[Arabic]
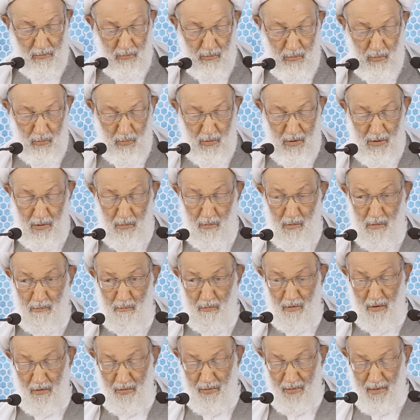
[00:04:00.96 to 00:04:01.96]
الدول
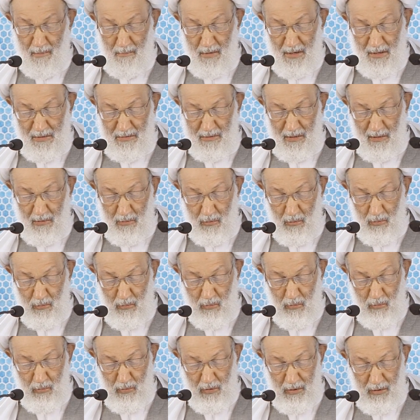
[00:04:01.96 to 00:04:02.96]
والمنظمات
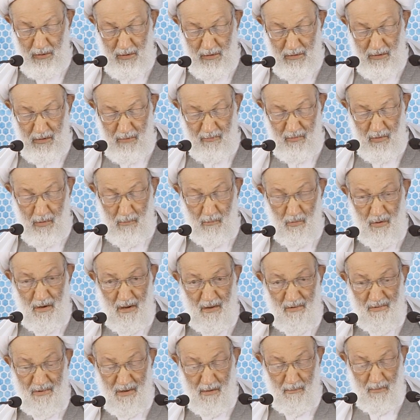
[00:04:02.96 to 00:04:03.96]
الحقوقيه في
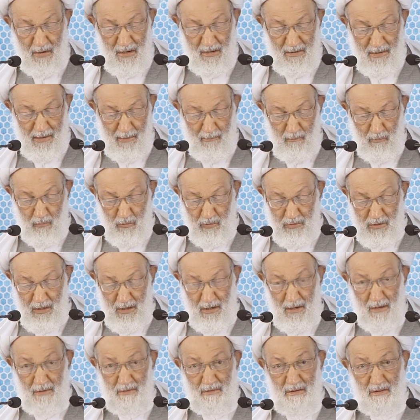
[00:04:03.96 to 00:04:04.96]
مناسبات
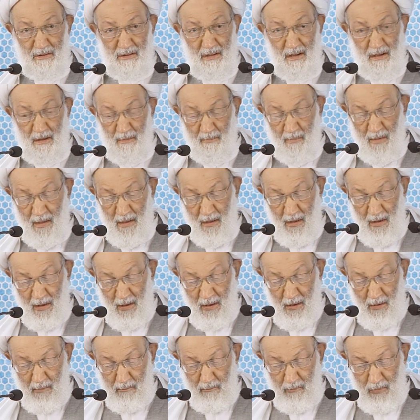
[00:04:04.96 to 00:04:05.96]
متعدده
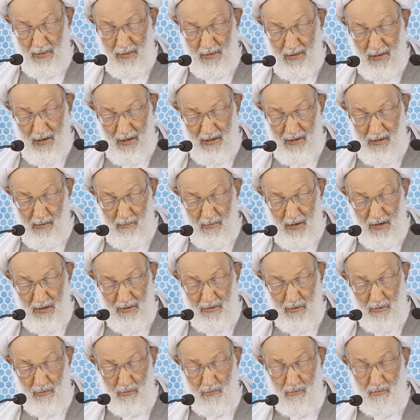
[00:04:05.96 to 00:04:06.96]
من
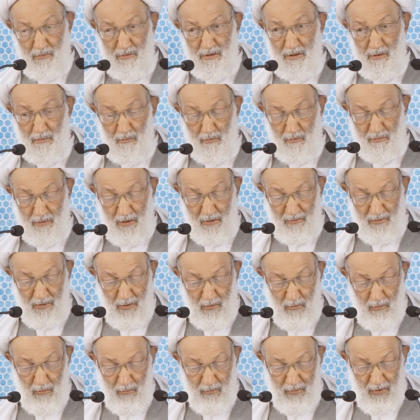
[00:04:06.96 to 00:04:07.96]
كلمات تدين
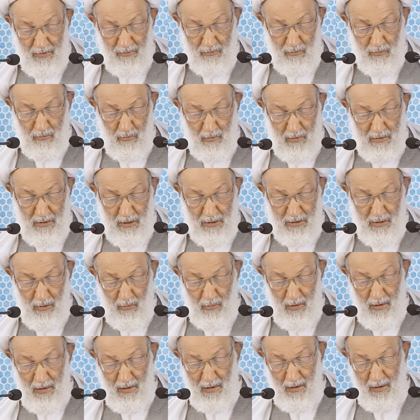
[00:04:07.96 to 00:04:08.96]
تصرف السلطه
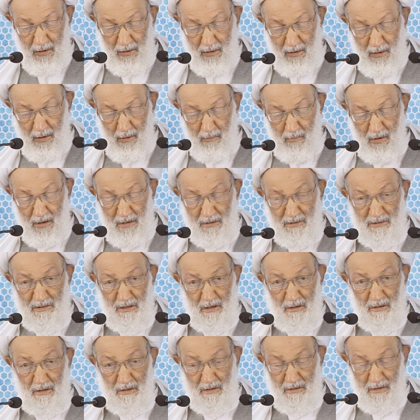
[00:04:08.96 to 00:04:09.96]
والاحكام
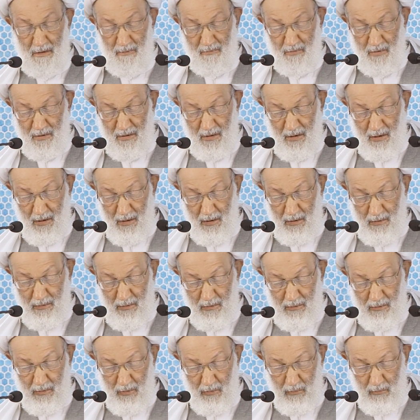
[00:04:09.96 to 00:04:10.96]
الجائره في
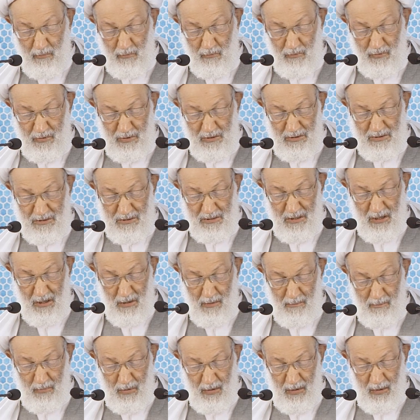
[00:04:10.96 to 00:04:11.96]
حق رموز
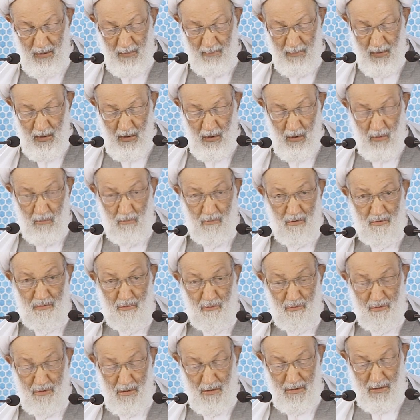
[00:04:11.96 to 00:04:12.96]
الشعب
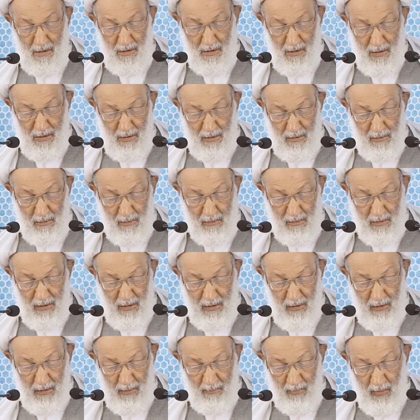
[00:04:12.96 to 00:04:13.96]
وسجناء
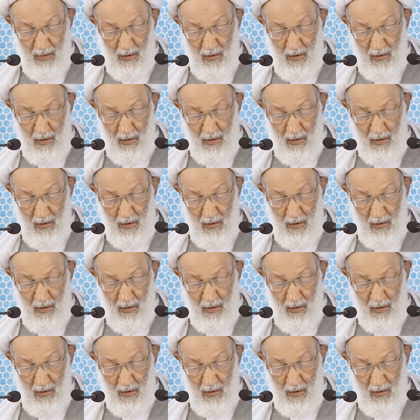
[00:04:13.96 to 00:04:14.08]
الرأي